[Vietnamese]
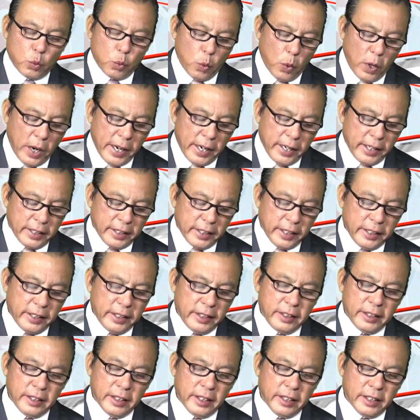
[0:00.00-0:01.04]
qua
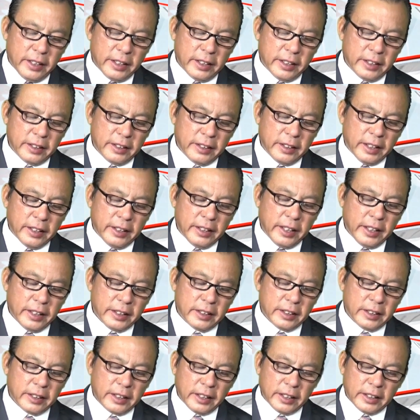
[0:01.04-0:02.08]
cái uh, những cái
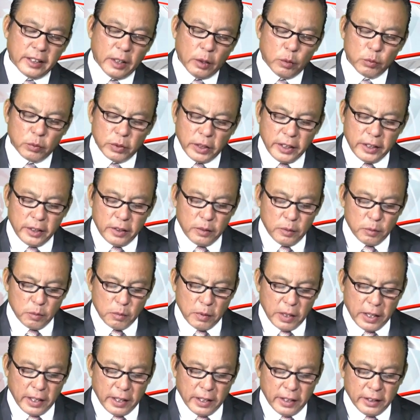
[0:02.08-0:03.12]
cái thông tin
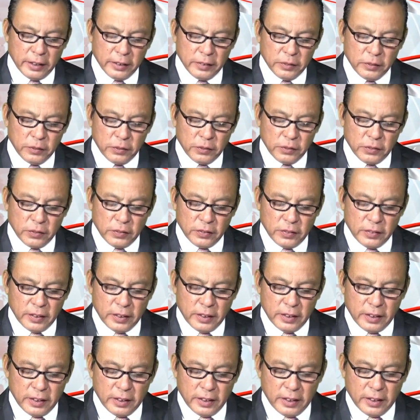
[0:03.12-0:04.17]
mà
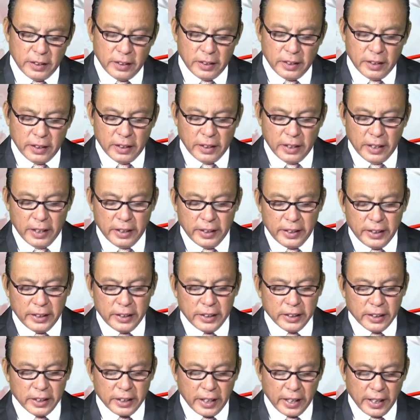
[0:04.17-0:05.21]
Andy
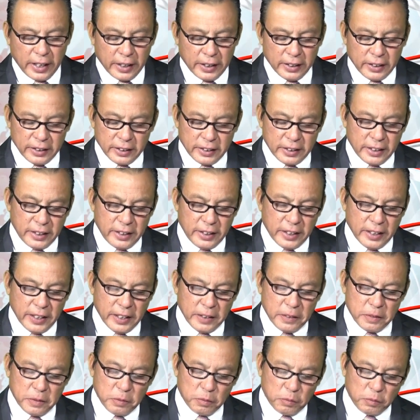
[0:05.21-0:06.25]
đưa ra đó thì
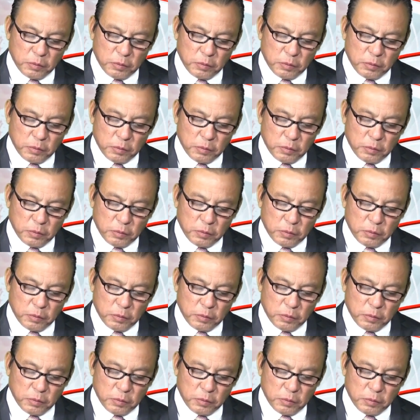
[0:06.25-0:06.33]
uh,